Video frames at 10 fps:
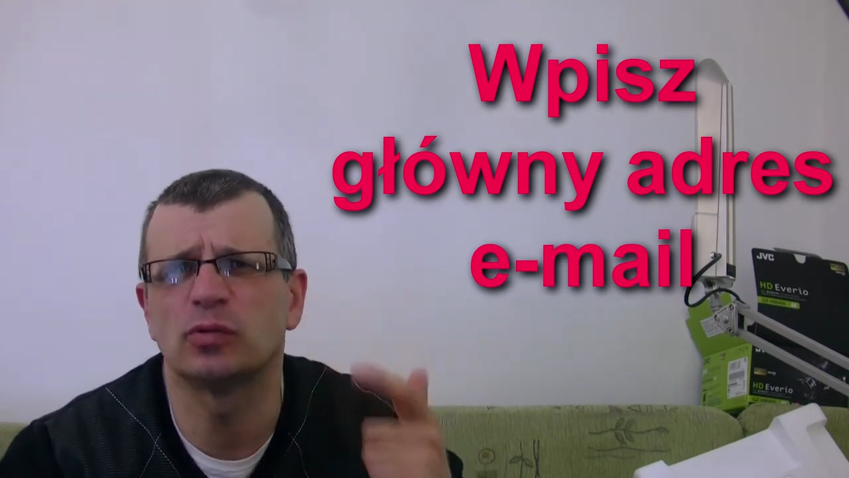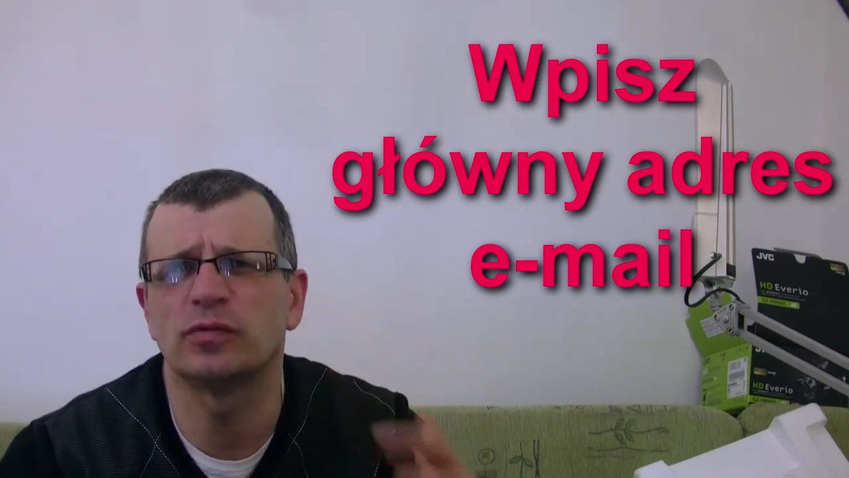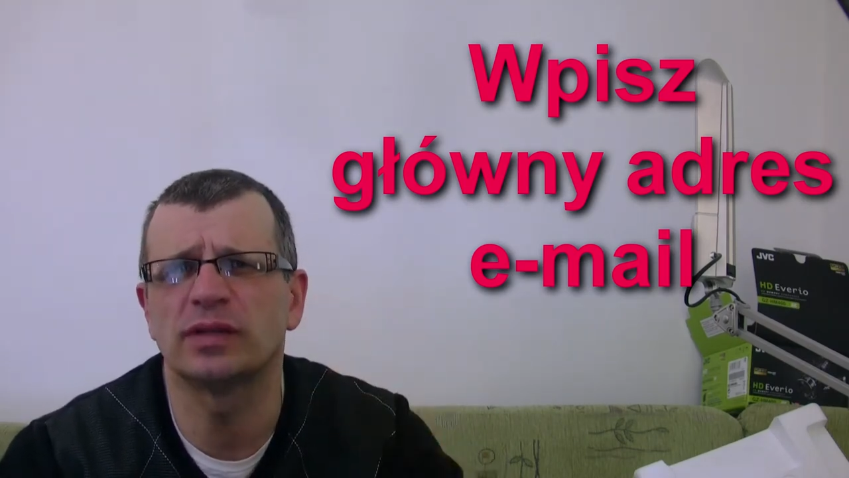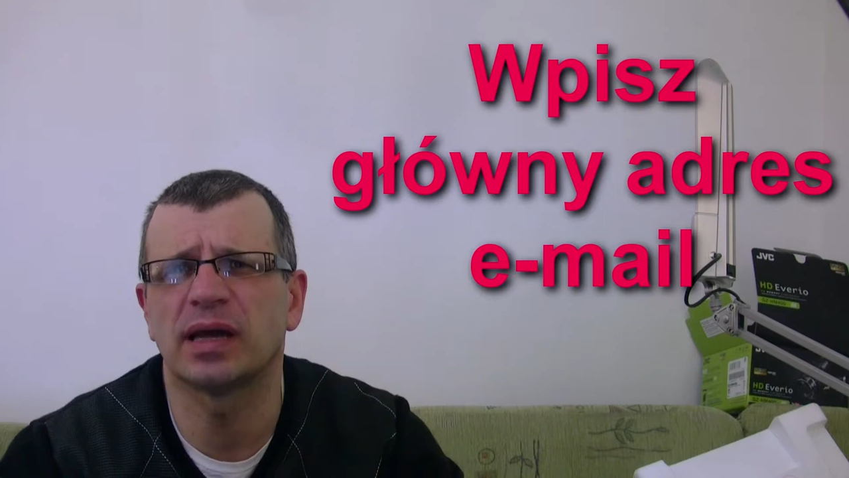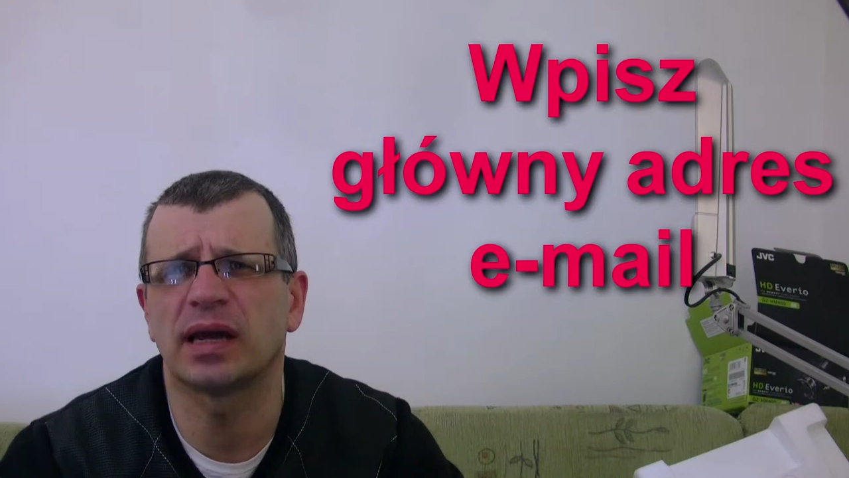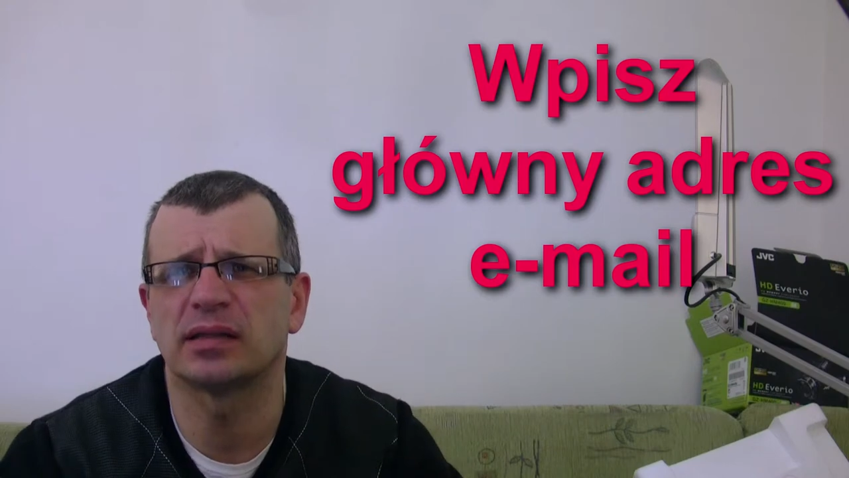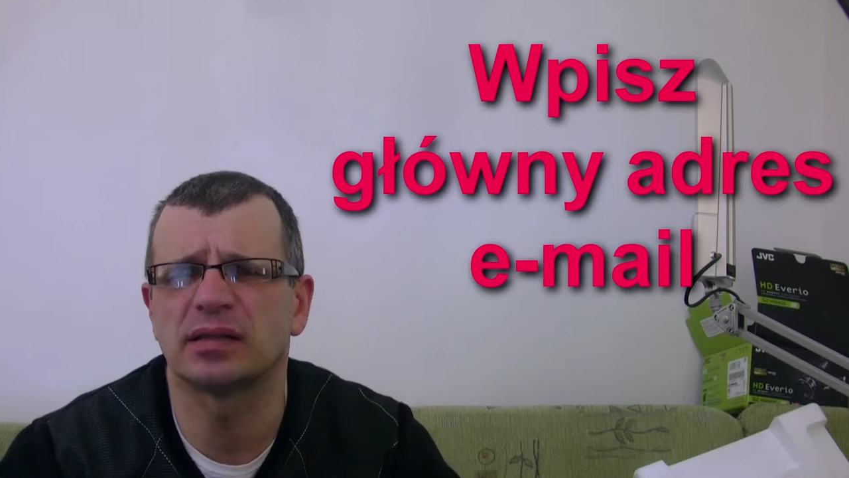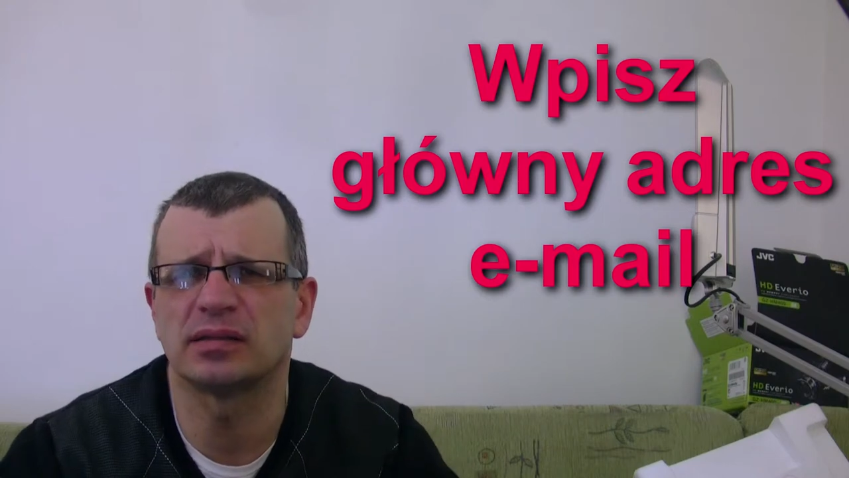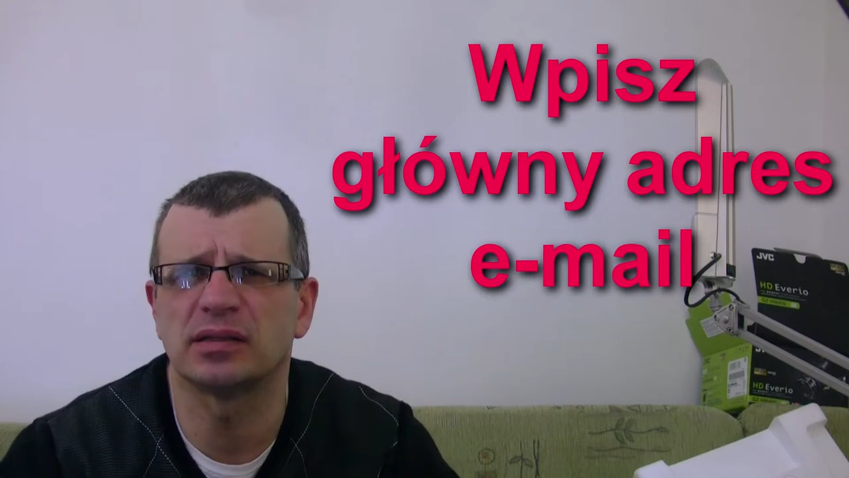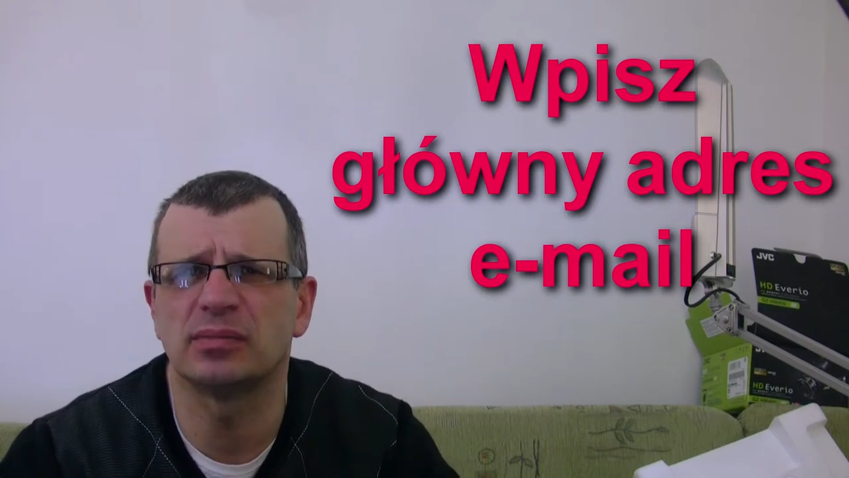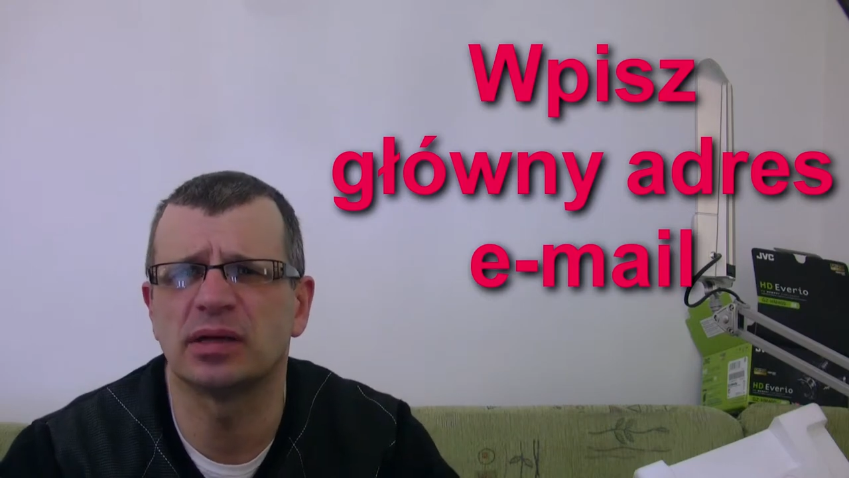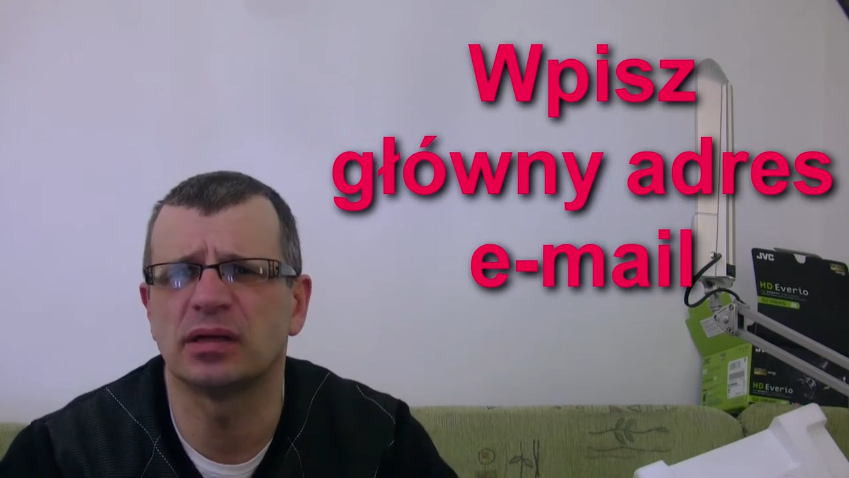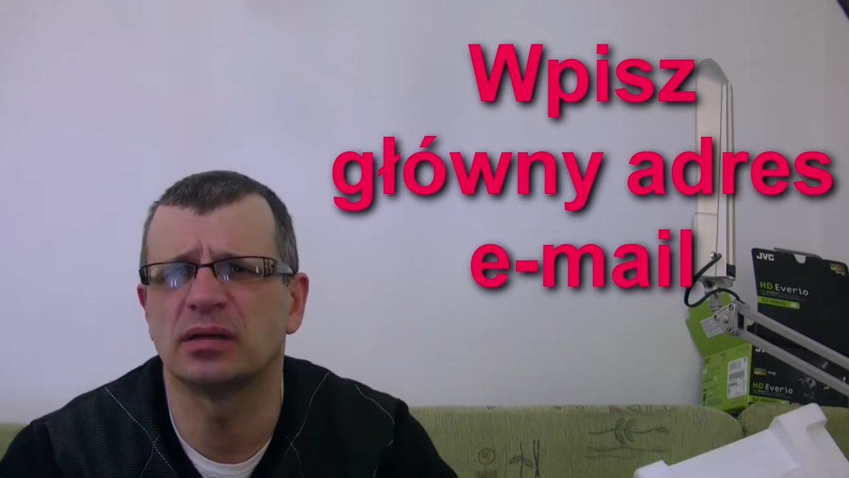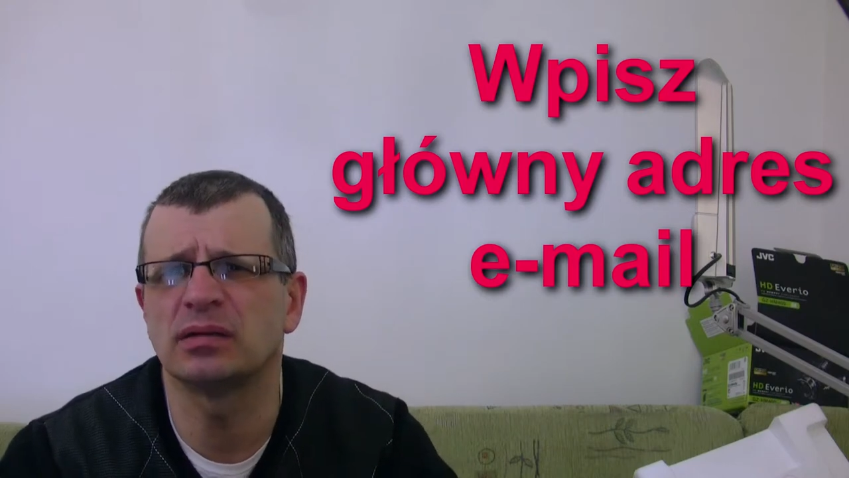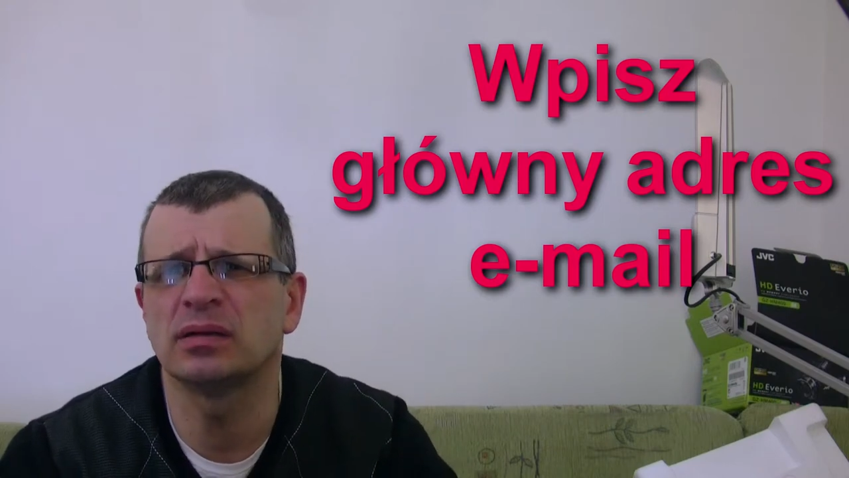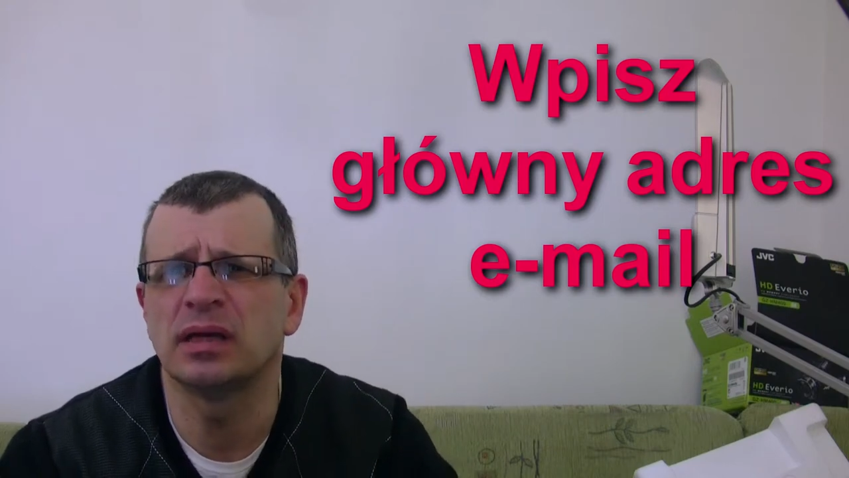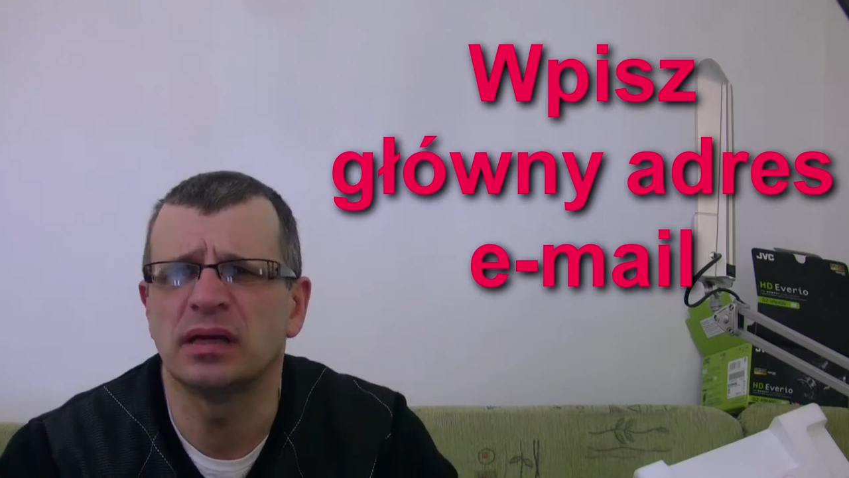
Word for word: główny adres e-mail,